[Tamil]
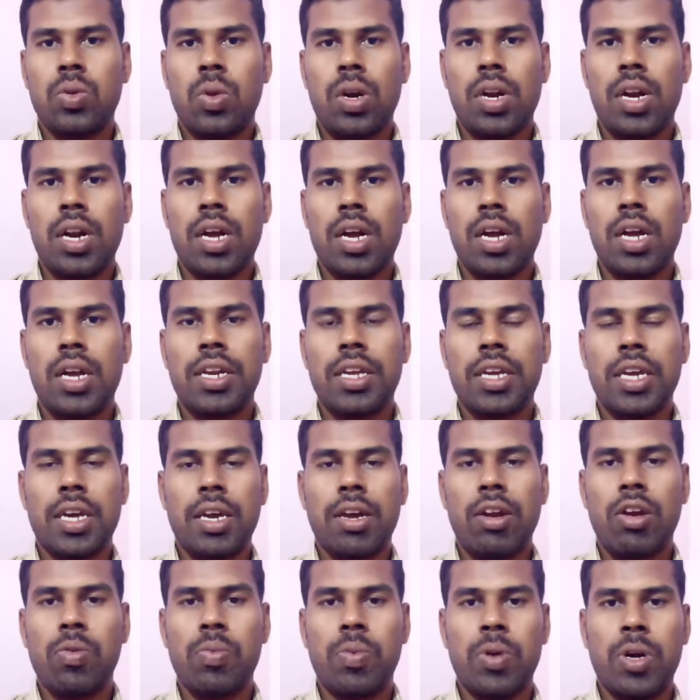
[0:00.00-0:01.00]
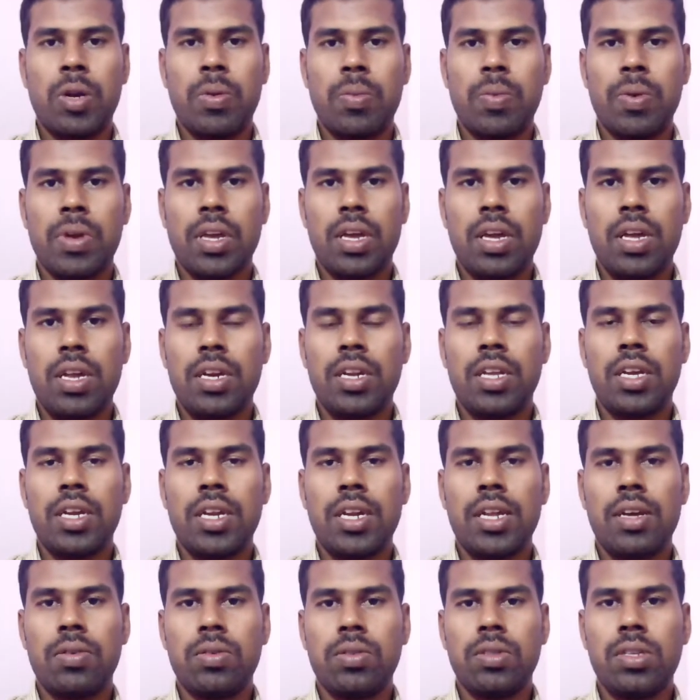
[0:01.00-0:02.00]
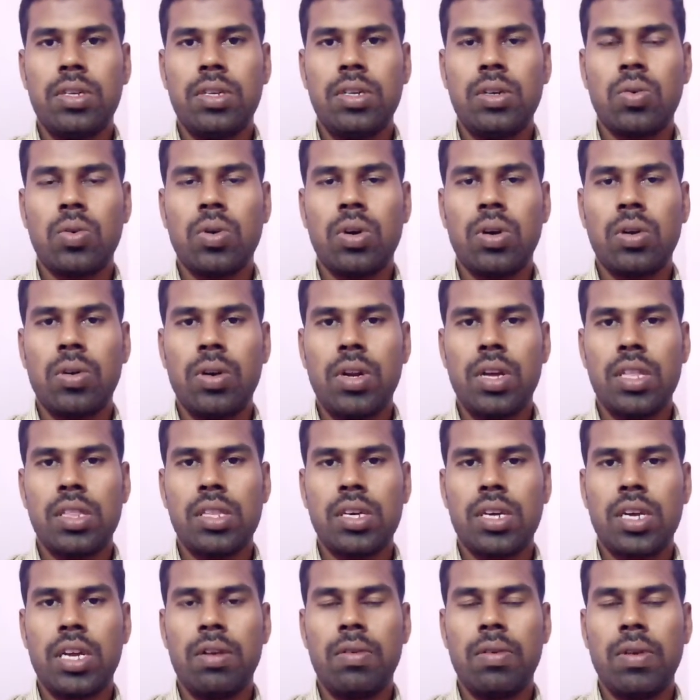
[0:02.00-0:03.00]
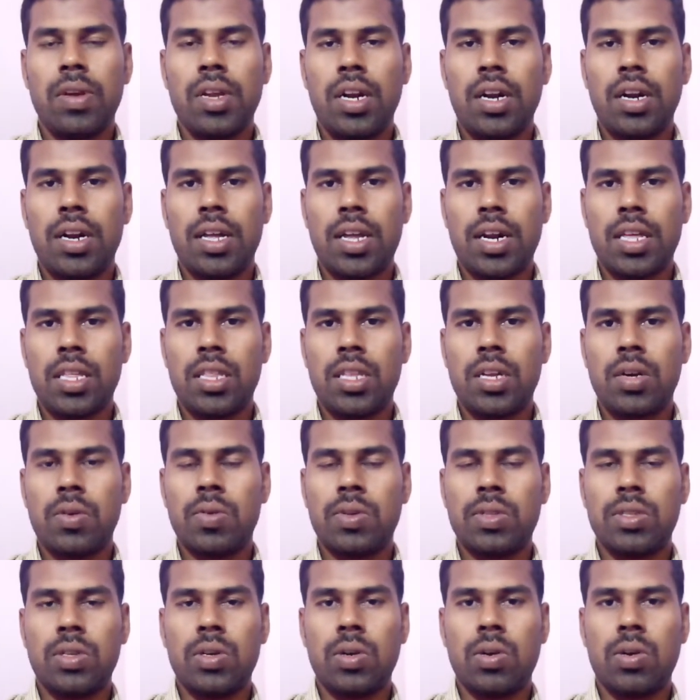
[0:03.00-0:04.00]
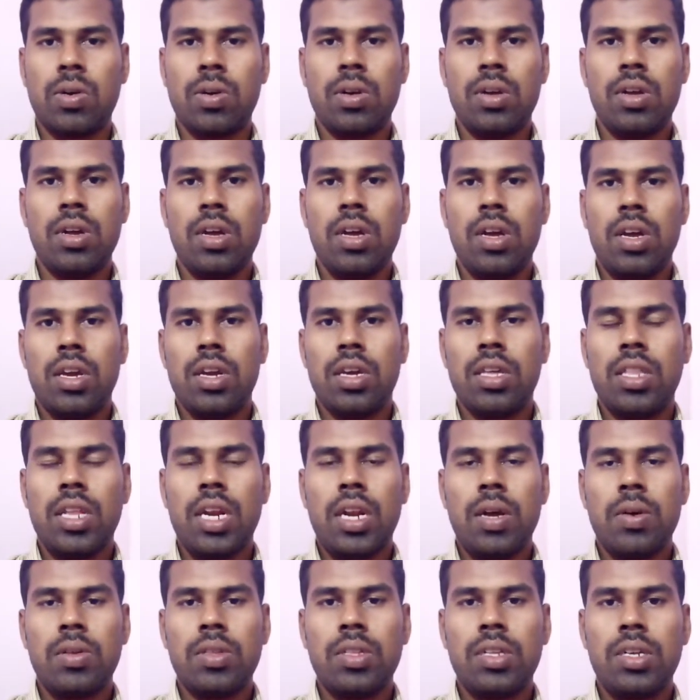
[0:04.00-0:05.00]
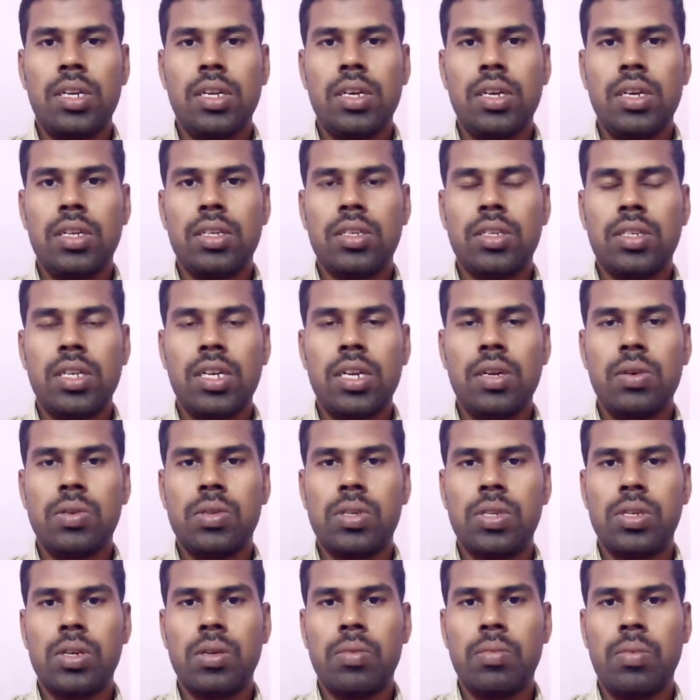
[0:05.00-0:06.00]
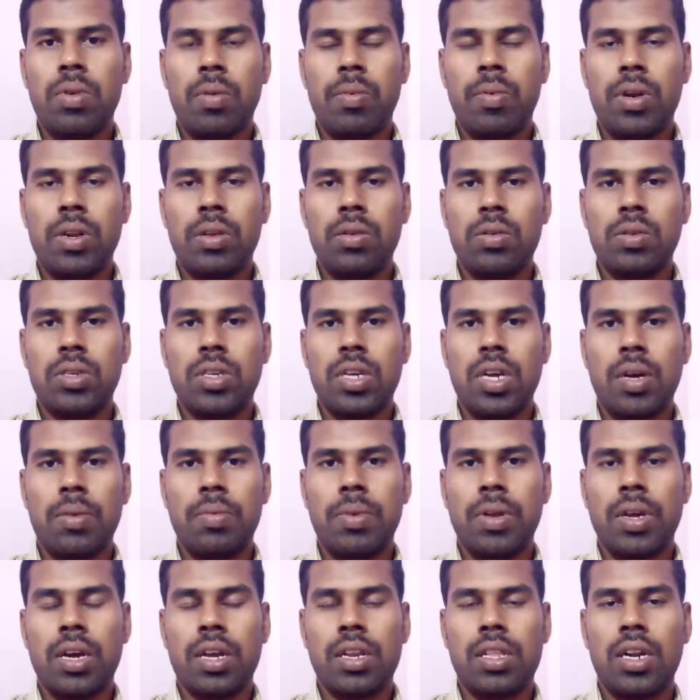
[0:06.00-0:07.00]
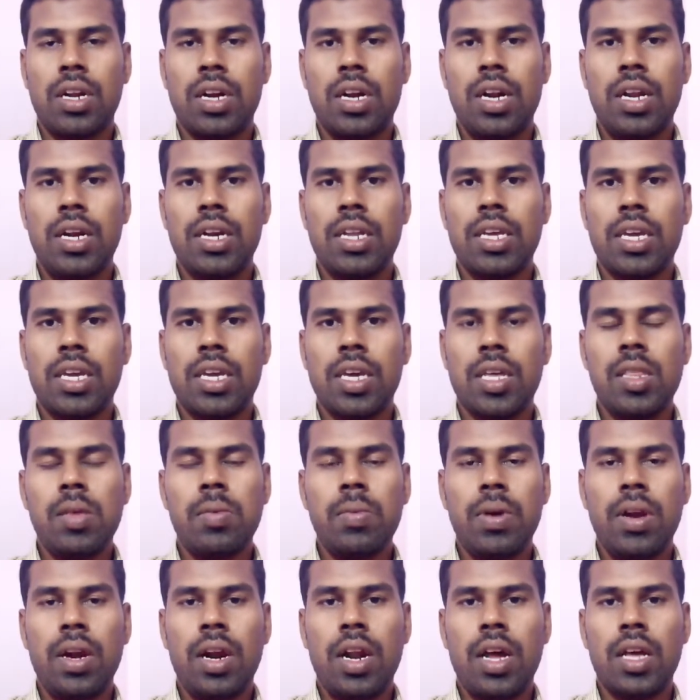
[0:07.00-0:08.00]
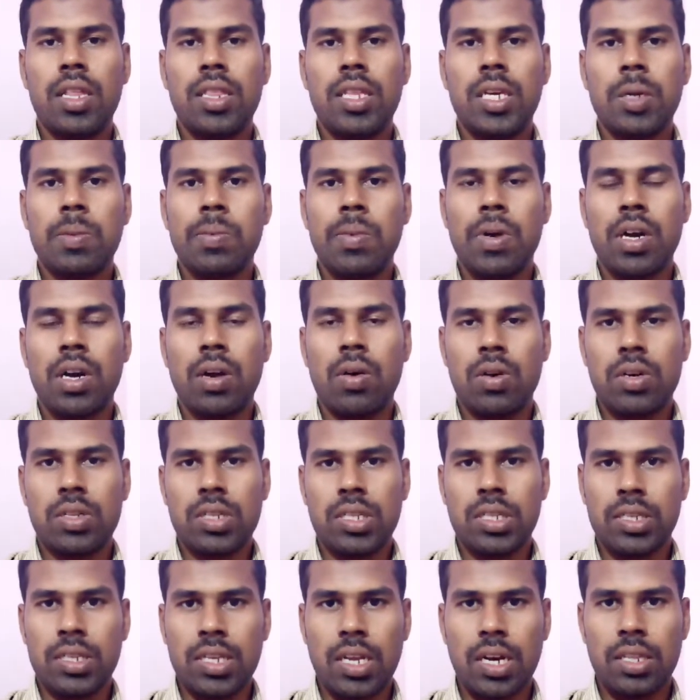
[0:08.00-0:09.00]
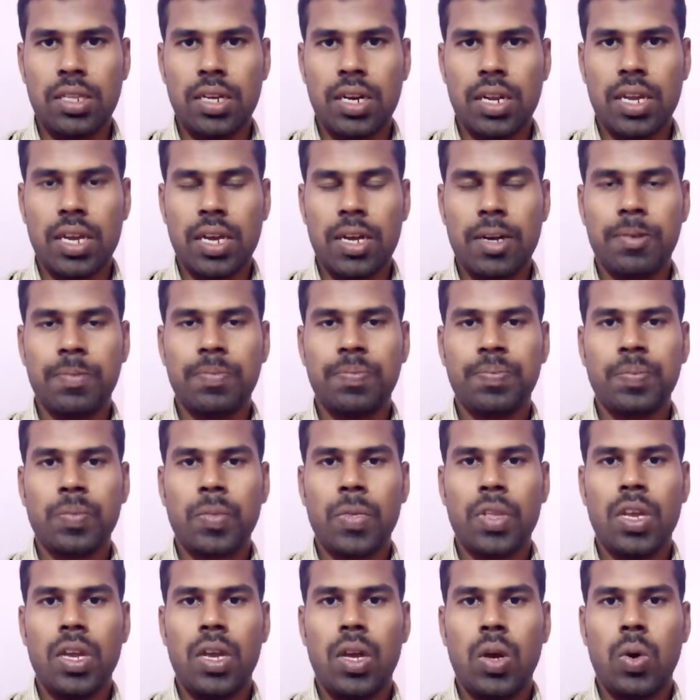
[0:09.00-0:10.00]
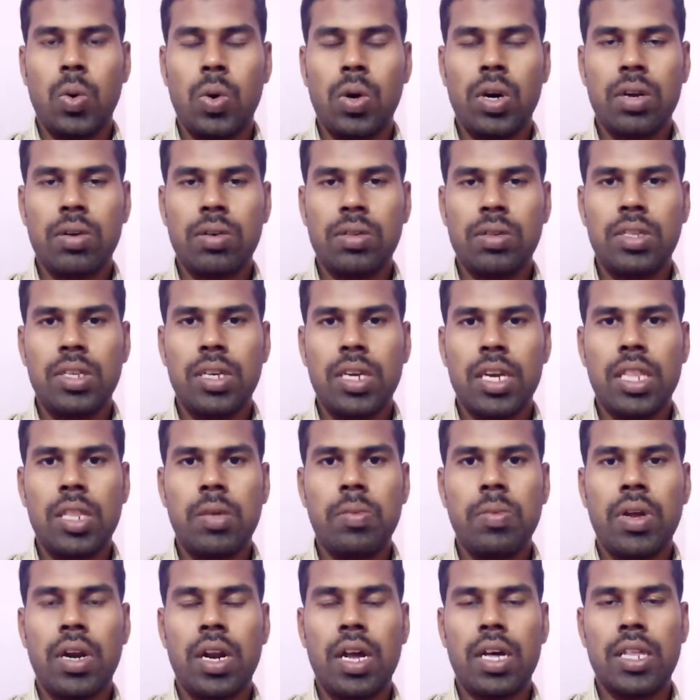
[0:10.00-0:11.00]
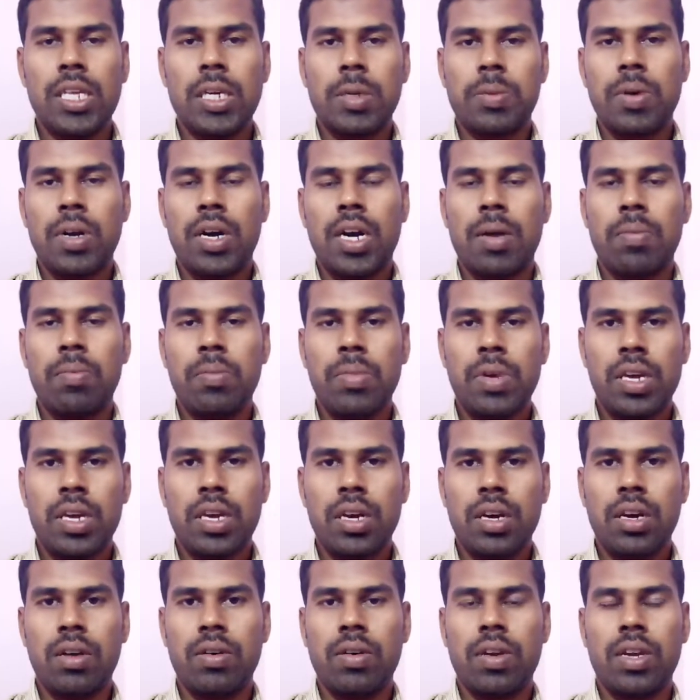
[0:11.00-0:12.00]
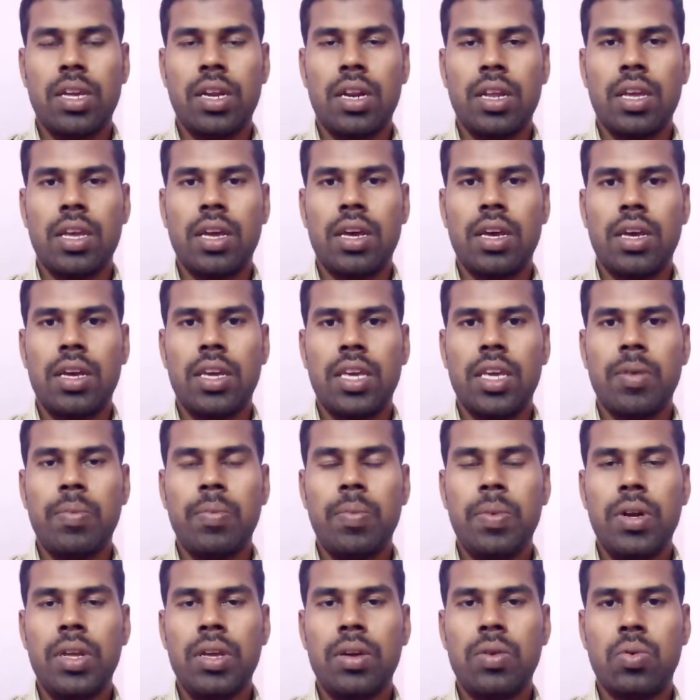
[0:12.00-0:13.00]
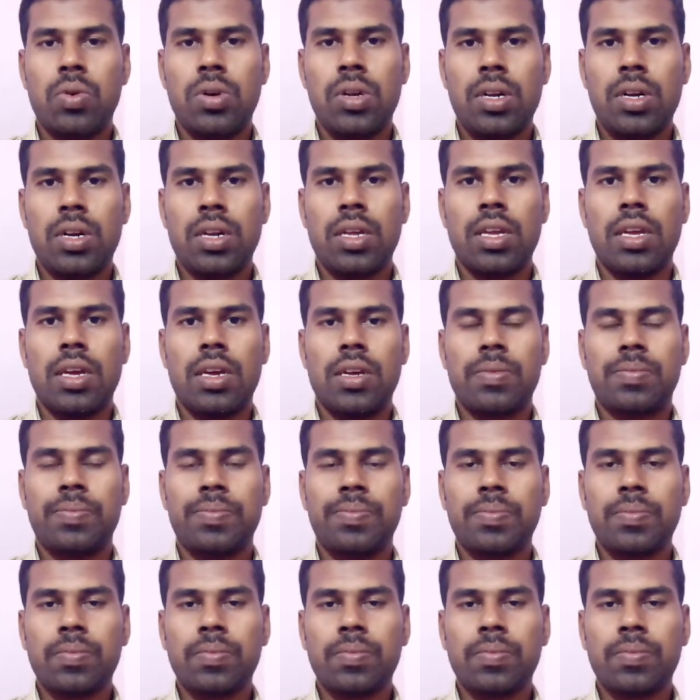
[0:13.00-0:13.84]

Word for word: சொல்கிறாங்க நீங்கள் கேள்விப்பட்டிருப்பீங்க நீங்களே வந்து உங்களுக்குள்ளேயே அந்த கேள்விகள்லாம் நிறைய தடவை வந்திருக்கும் இதெல்லாம் வந்துட்டு சின்ன விஷயம் பெரிய விஷயம் அப்படிங்கிறதுனால நீங்கள் எது மேலே அதிகமாக கவனத்தை செலுத்துறீங்க உங்களுக்கு வந்து எது மேலே அதிகமாக நம்பிக்கையாக வைக்கிறீங்க எப்படி உணர்றீங்க